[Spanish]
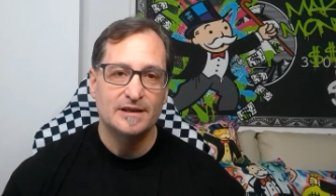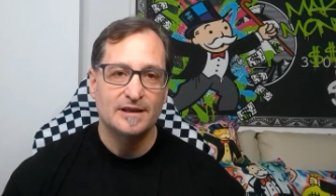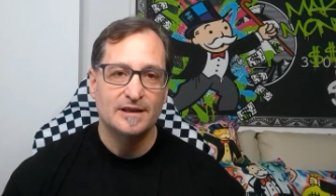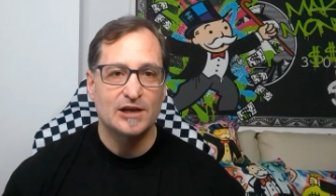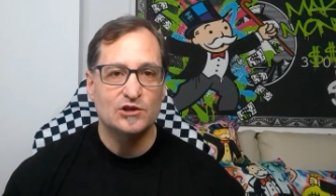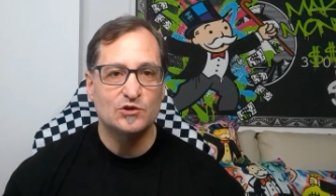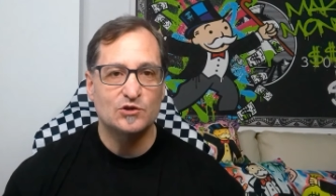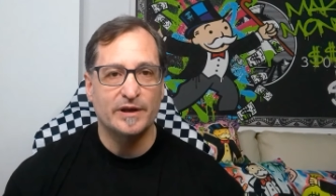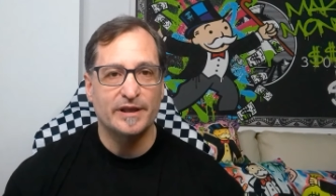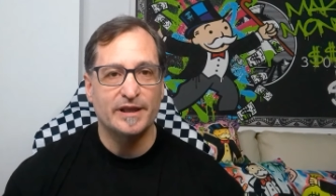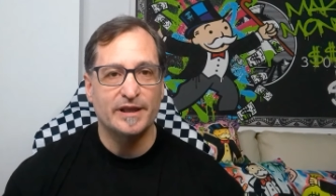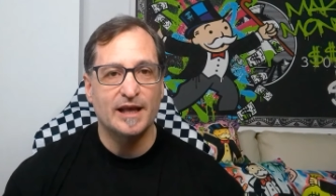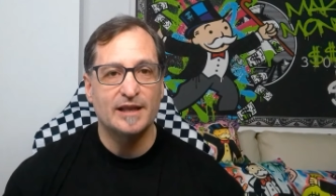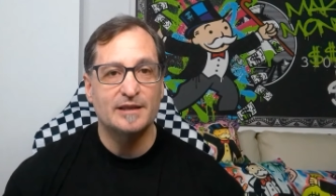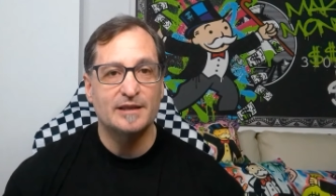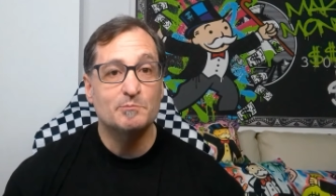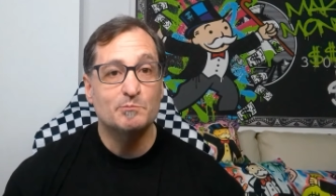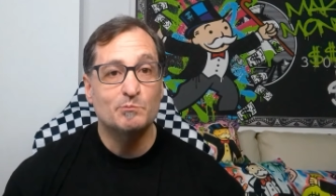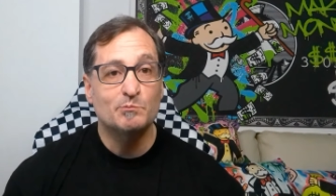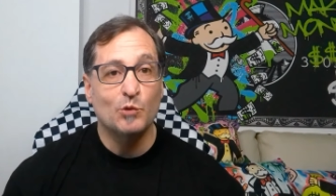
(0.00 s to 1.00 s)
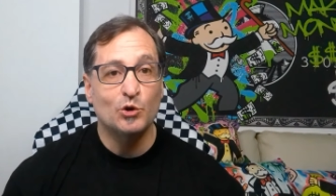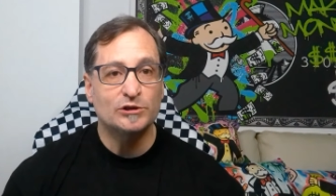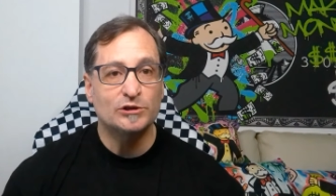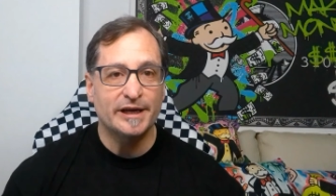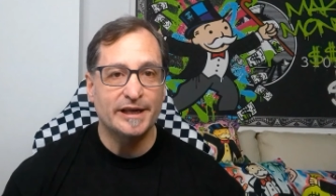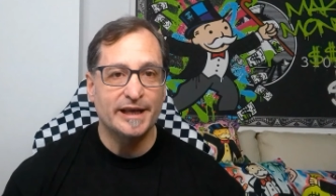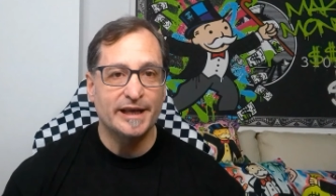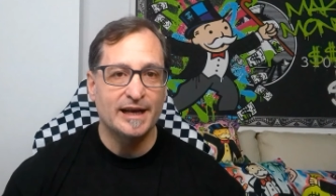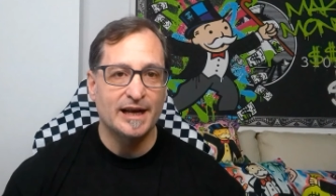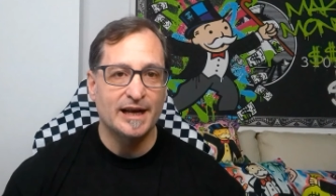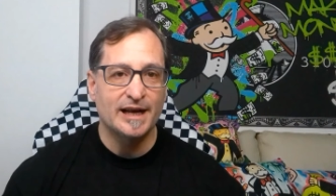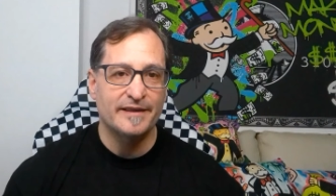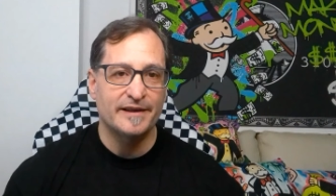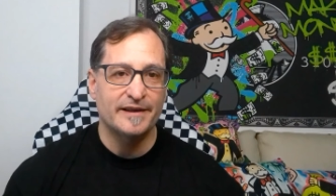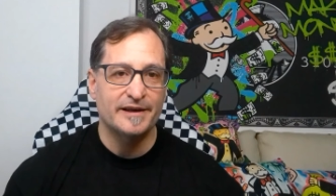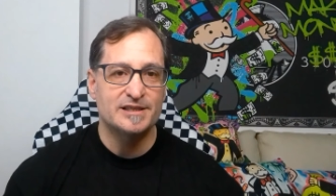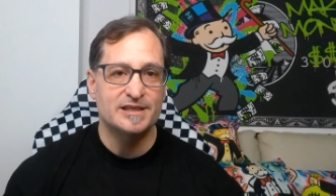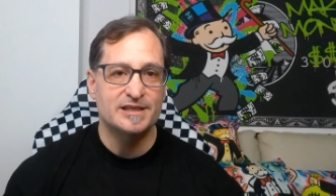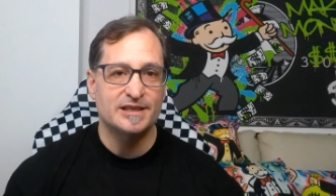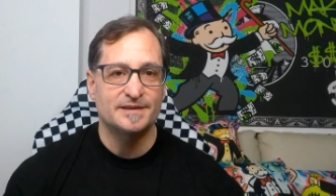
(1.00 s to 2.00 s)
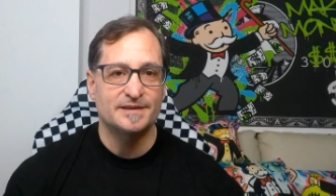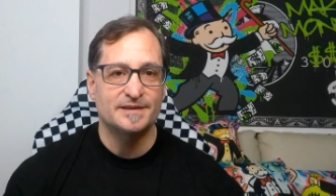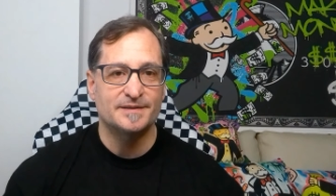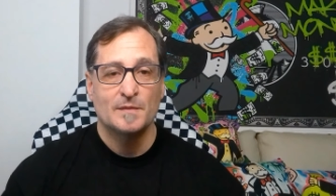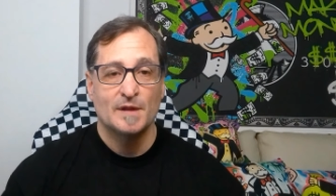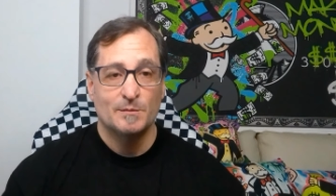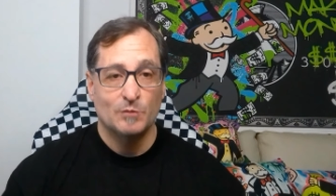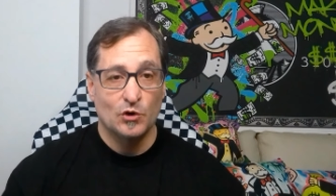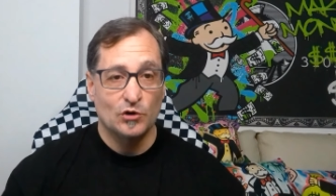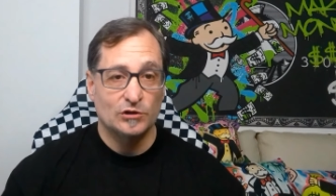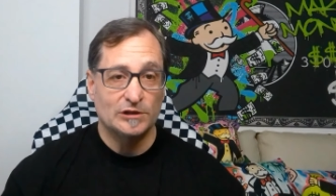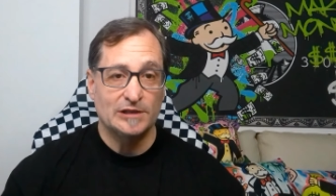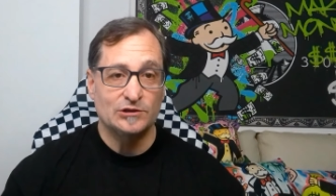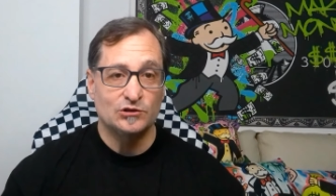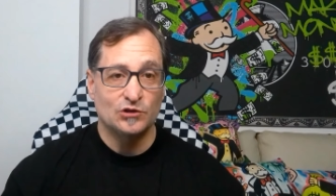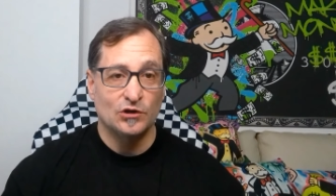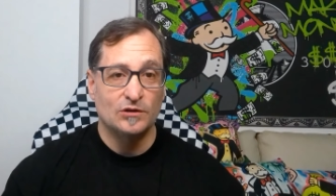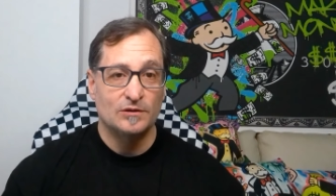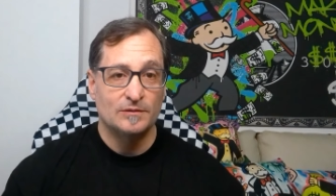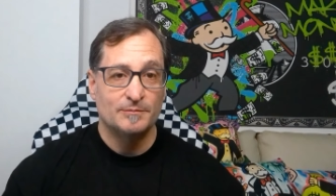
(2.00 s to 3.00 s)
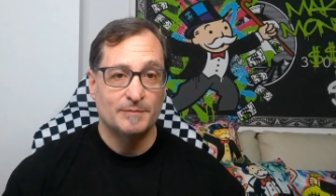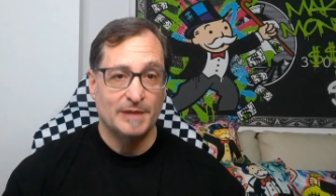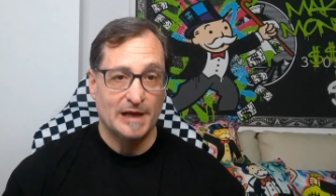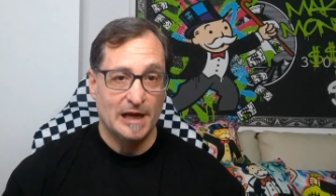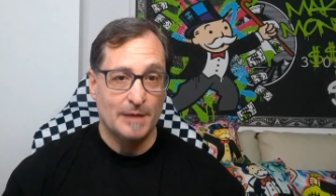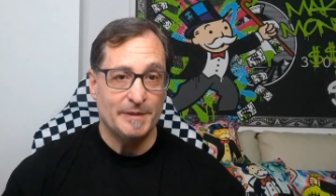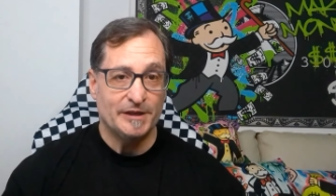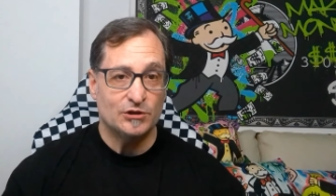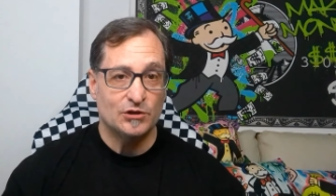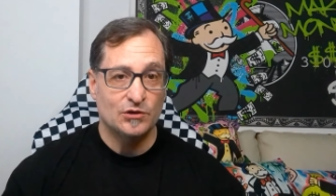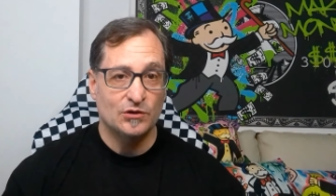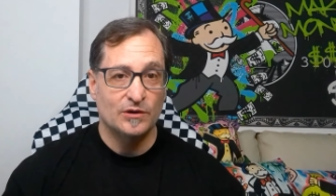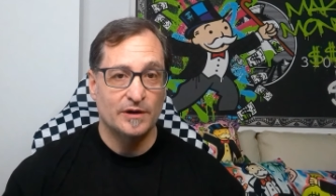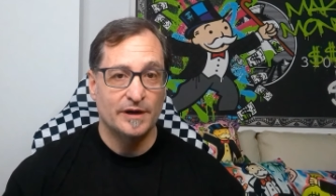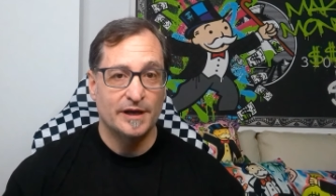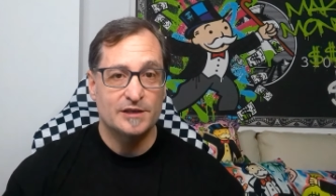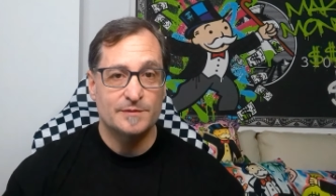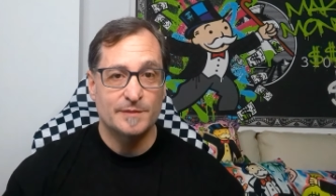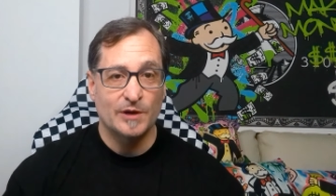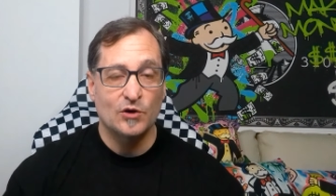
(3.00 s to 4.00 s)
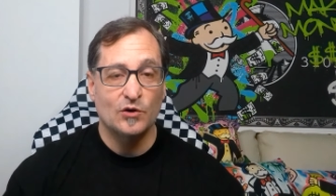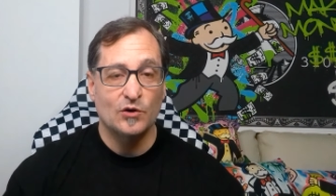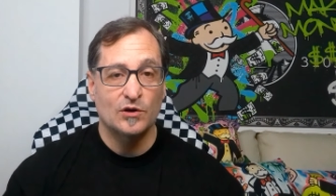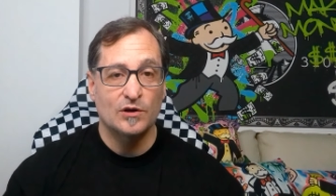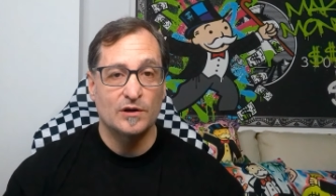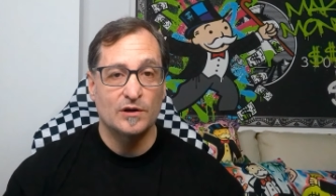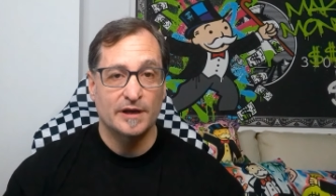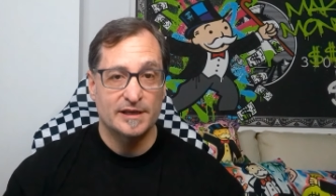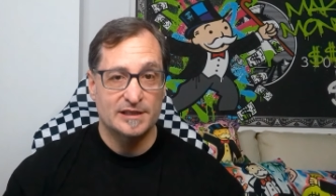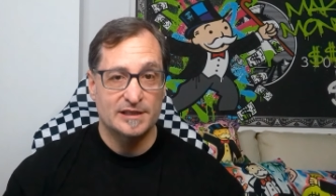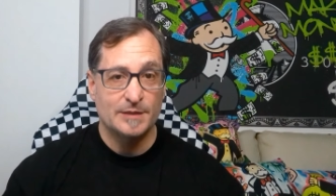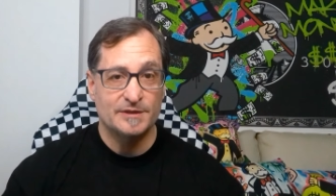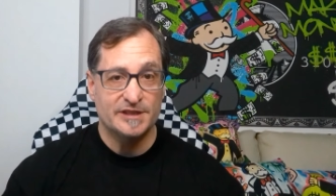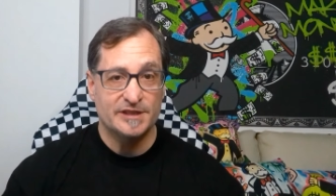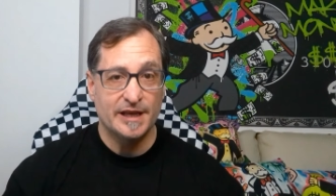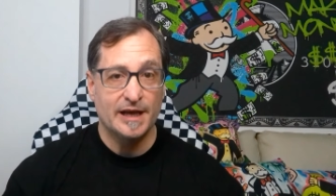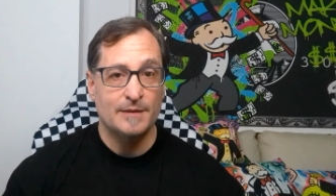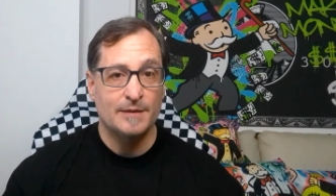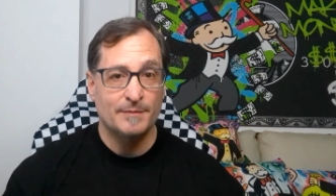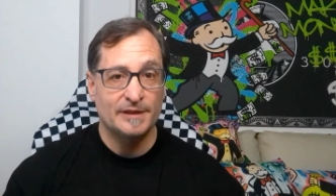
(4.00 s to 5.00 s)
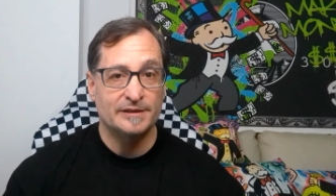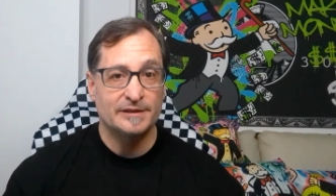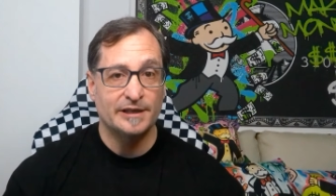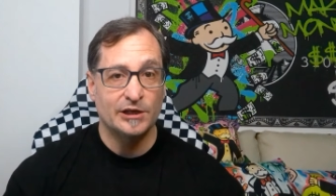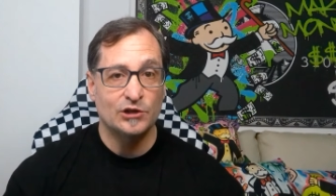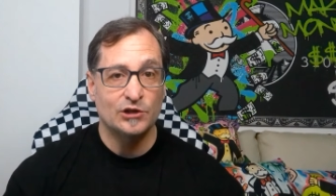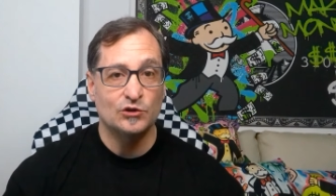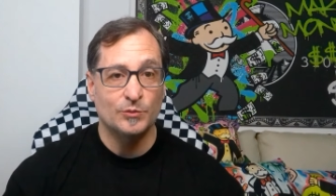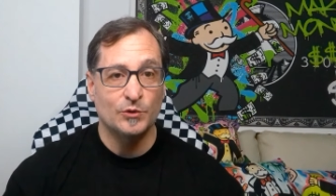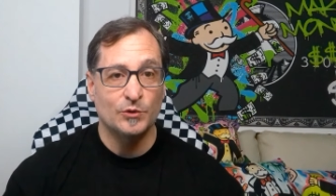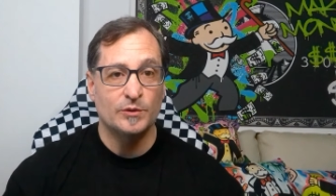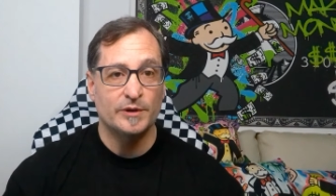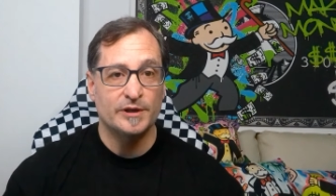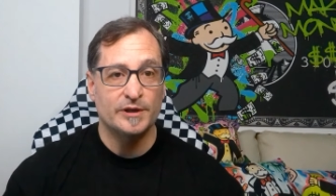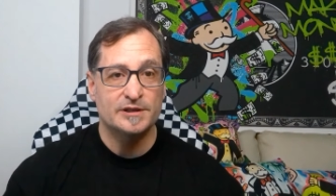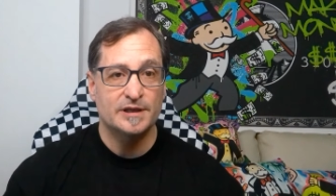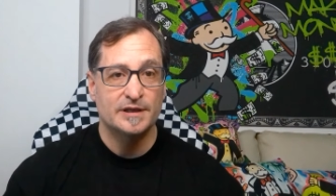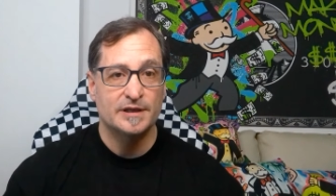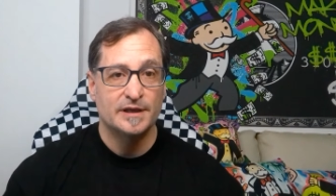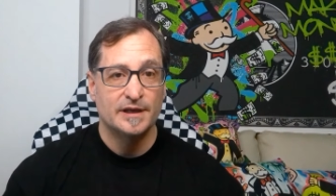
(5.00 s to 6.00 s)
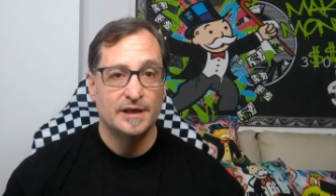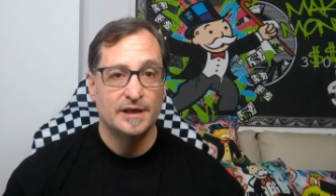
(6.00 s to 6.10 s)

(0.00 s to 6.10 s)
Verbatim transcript: casualidad, votarían a la derecha. Por lo tanto, para Petro es mejor que se sigan manteniendo pobres.